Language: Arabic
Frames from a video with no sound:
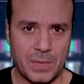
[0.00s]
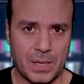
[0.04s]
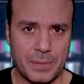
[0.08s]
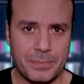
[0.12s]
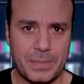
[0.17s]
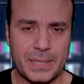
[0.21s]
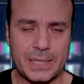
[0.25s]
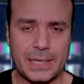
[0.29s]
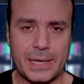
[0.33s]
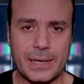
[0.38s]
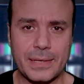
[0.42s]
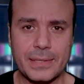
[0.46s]

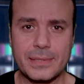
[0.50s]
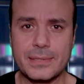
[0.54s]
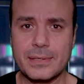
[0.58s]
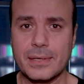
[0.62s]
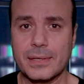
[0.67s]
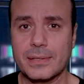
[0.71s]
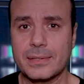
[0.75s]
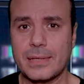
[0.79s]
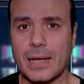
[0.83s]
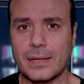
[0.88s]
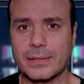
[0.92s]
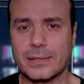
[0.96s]
بدأت
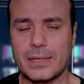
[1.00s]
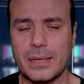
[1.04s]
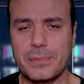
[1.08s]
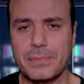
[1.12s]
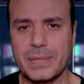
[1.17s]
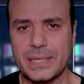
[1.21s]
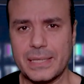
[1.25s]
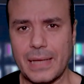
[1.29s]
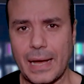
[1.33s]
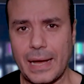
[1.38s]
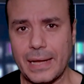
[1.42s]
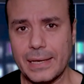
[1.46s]

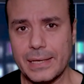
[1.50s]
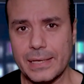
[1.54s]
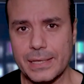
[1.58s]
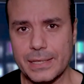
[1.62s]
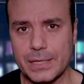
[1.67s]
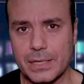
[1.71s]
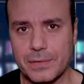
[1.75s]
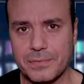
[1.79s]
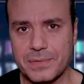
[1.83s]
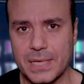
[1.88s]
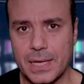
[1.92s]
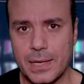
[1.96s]
تعتمد على
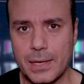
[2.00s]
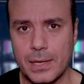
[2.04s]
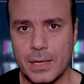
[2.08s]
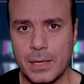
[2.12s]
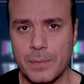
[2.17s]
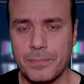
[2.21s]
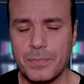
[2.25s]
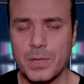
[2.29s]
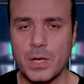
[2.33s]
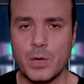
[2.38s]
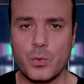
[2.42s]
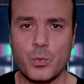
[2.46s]

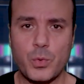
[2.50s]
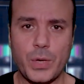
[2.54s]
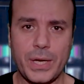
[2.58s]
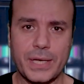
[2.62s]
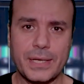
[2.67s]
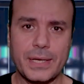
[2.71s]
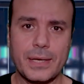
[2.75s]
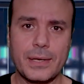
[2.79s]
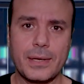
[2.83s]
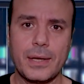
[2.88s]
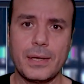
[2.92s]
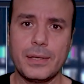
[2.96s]
نفسها
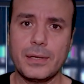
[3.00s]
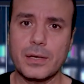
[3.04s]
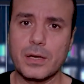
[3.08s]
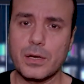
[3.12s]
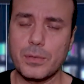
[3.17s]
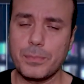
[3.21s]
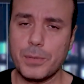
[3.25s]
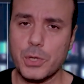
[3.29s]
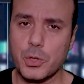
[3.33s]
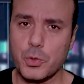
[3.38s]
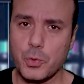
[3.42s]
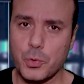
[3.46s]
وعيالها
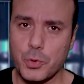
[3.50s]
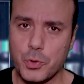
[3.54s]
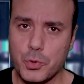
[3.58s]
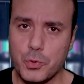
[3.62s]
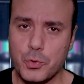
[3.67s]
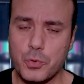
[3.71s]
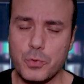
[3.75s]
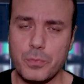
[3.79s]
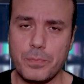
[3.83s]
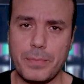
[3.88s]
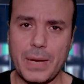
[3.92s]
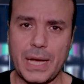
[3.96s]
يكبروا
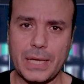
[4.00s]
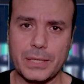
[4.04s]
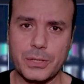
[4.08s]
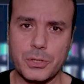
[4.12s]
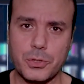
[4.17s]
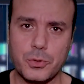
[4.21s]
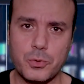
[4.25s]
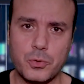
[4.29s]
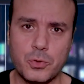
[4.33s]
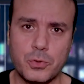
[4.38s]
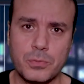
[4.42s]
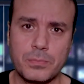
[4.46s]
يوم بعد
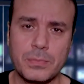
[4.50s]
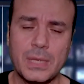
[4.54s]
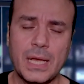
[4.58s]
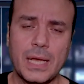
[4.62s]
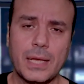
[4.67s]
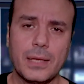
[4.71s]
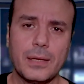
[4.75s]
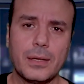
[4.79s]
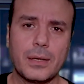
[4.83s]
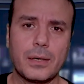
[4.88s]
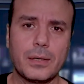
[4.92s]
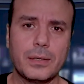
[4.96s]
يوم
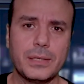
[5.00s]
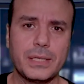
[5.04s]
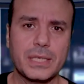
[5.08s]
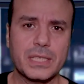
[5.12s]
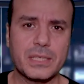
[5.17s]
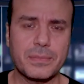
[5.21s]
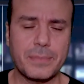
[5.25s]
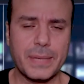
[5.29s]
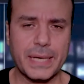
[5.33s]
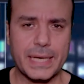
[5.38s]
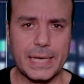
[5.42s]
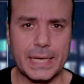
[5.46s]
لغاية
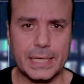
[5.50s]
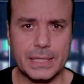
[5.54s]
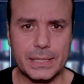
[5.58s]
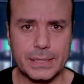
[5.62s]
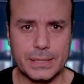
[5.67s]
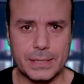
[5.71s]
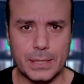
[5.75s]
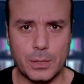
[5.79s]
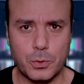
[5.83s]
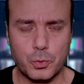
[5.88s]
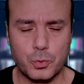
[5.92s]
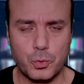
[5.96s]
ما
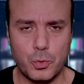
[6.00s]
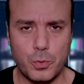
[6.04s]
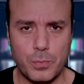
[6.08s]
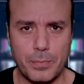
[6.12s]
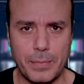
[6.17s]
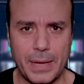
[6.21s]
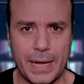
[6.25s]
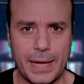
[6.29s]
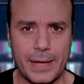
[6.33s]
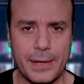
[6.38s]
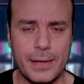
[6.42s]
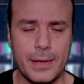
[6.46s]
كانت تاخدهم
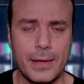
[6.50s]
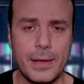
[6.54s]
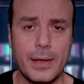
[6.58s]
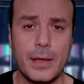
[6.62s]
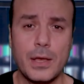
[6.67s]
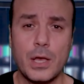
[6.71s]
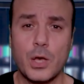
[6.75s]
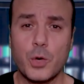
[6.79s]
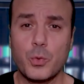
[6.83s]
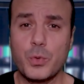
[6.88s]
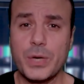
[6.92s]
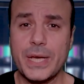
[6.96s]
معاها
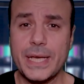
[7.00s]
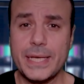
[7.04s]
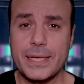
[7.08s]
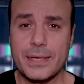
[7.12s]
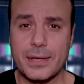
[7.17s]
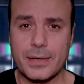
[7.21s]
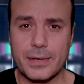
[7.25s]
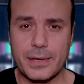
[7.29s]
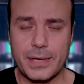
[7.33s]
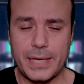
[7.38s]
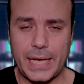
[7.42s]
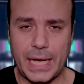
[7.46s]
وهي
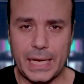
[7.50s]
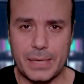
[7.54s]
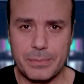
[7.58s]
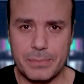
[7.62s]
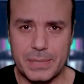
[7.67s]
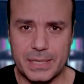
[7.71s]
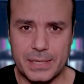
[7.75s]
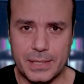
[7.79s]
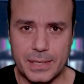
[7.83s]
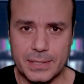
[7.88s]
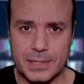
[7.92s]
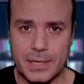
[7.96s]
رايحة
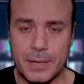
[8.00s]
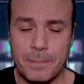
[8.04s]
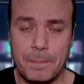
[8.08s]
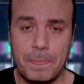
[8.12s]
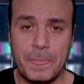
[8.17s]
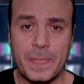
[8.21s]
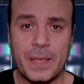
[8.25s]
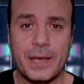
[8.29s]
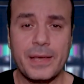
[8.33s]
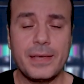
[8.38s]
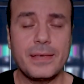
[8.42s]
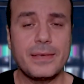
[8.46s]
المدرسة
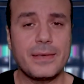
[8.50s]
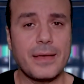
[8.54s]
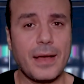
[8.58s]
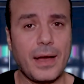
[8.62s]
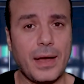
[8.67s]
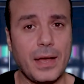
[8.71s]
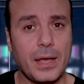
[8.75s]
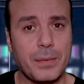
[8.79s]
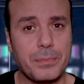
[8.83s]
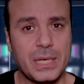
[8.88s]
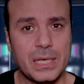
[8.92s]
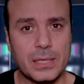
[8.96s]
هي
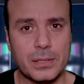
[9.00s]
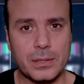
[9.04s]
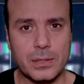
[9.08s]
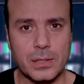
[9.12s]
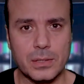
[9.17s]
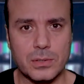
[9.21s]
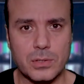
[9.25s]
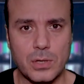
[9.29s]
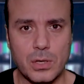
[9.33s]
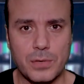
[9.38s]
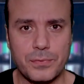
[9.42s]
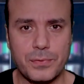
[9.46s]
عاملة
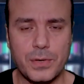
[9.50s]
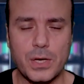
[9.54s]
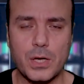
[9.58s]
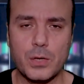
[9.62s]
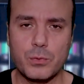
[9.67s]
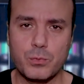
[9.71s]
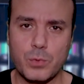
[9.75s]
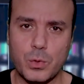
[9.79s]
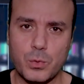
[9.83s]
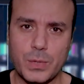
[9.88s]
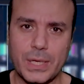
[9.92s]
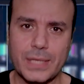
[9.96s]
نظافة
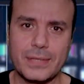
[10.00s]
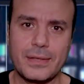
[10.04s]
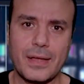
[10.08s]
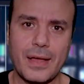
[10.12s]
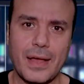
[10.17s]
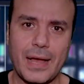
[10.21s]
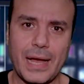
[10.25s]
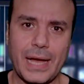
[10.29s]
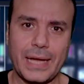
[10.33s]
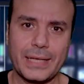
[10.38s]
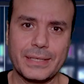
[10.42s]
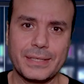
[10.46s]
وولادها
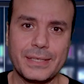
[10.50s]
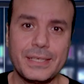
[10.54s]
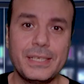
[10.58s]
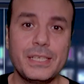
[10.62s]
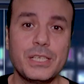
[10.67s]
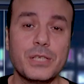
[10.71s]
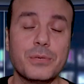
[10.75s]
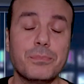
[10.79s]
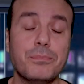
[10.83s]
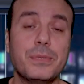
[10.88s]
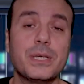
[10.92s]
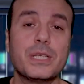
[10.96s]

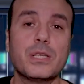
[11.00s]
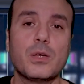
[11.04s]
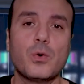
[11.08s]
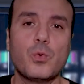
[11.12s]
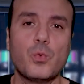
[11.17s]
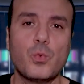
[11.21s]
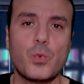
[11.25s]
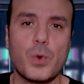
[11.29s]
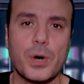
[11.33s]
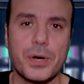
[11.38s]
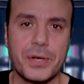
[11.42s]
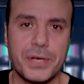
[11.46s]
قاعدين
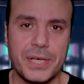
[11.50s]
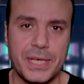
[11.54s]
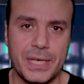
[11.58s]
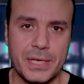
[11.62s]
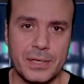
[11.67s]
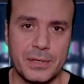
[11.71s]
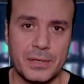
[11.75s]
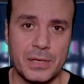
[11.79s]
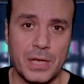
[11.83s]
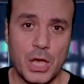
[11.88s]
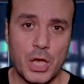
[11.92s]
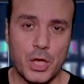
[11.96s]

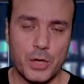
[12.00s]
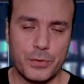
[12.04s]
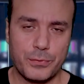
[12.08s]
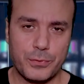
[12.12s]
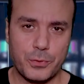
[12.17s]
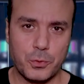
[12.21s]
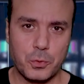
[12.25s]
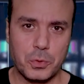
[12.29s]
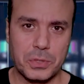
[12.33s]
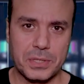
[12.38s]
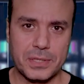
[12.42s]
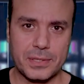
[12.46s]
منورين
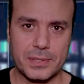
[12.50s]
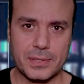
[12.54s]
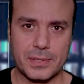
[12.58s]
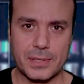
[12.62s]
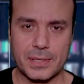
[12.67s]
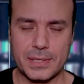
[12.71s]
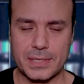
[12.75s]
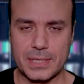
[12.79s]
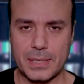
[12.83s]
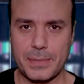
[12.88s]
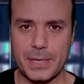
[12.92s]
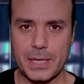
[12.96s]
في وسط
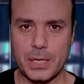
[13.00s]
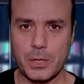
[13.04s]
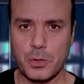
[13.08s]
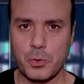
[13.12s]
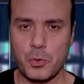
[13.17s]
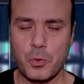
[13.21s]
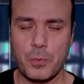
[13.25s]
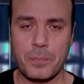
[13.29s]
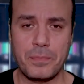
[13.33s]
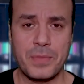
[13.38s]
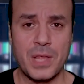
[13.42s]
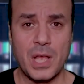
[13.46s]

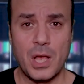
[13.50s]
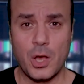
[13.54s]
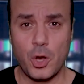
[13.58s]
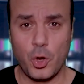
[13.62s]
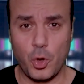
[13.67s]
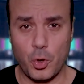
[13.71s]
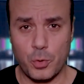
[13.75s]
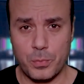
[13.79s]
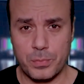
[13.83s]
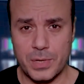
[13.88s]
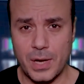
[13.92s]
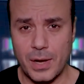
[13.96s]
زمايلهم
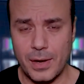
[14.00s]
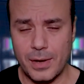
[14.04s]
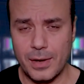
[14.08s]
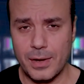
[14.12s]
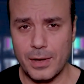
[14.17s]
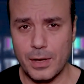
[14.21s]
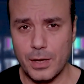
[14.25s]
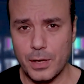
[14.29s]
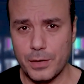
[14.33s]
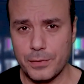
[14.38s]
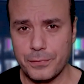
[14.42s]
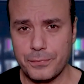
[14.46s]

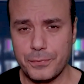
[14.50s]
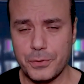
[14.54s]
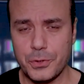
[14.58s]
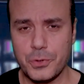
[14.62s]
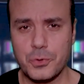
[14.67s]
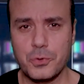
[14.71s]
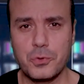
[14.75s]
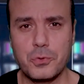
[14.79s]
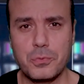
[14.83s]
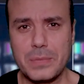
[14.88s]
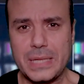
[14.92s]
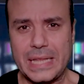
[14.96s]
عمرها في
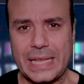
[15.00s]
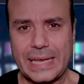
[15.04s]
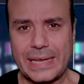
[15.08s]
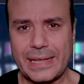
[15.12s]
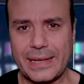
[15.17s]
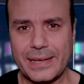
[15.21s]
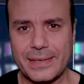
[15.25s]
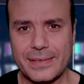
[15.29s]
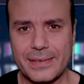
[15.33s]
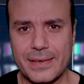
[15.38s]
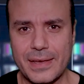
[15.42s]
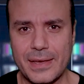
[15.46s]
يوم من
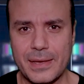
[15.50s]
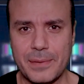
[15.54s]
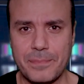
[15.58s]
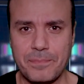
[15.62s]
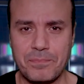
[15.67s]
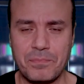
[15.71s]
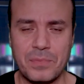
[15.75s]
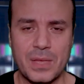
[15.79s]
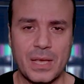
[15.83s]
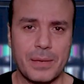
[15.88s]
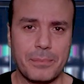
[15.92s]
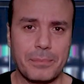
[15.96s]

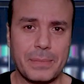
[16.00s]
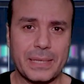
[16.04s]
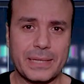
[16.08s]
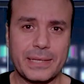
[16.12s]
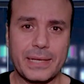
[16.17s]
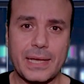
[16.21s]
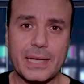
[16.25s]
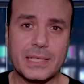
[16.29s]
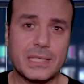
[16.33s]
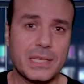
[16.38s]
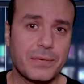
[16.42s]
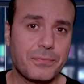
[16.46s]
الأيام ما
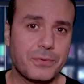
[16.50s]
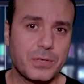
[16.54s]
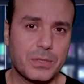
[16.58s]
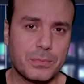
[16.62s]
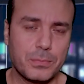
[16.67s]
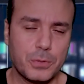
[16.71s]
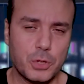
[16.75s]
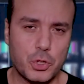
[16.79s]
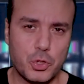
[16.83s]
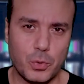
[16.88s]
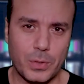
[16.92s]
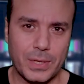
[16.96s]
اتكسفت
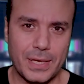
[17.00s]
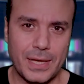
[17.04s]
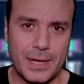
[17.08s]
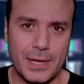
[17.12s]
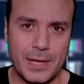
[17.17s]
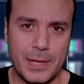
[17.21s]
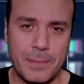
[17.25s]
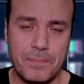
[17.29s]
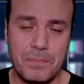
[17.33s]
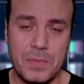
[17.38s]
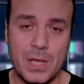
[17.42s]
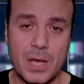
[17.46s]
من
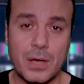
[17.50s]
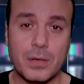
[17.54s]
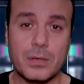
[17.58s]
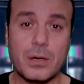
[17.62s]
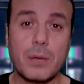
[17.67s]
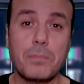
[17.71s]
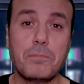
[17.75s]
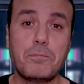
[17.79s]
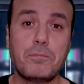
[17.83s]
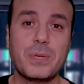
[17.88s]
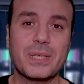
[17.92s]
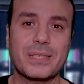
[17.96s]
شغلها
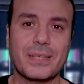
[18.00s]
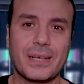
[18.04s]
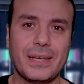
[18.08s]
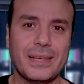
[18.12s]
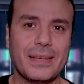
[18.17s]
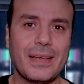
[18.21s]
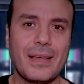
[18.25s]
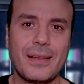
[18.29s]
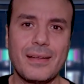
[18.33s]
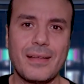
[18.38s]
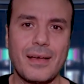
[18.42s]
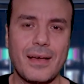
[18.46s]
ربت
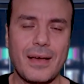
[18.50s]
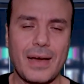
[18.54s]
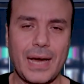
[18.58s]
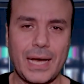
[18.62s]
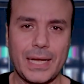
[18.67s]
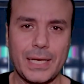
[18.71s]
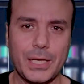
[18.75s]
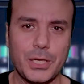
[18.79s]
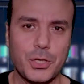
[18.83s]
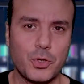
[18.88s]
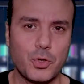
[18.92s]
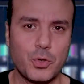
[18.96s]
عيالها
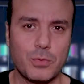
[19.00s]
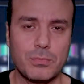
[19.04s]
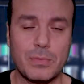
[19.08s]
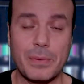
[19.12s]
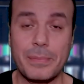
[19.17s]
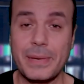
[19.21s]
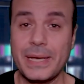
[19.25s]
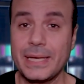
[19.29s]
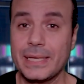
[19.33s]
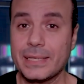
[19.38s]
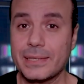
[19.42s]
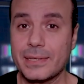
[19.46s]
على إنهم
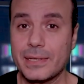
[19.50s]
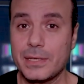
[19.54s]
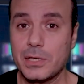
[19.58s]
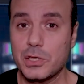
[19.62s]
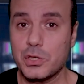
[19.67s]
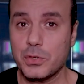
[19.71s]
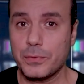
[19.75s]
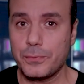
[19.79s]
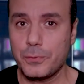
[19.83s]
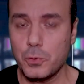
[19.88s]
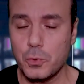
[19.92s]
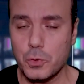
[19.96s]
ما
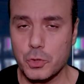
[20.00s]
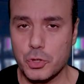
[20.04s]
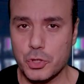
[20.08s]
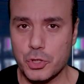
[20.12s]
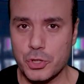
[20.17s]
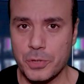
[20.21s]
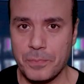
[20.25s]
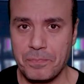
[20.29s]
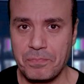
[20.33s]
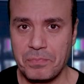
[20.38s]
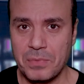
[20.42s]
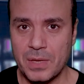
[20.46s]

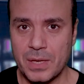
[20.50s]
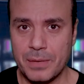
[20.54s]
يتكسفوش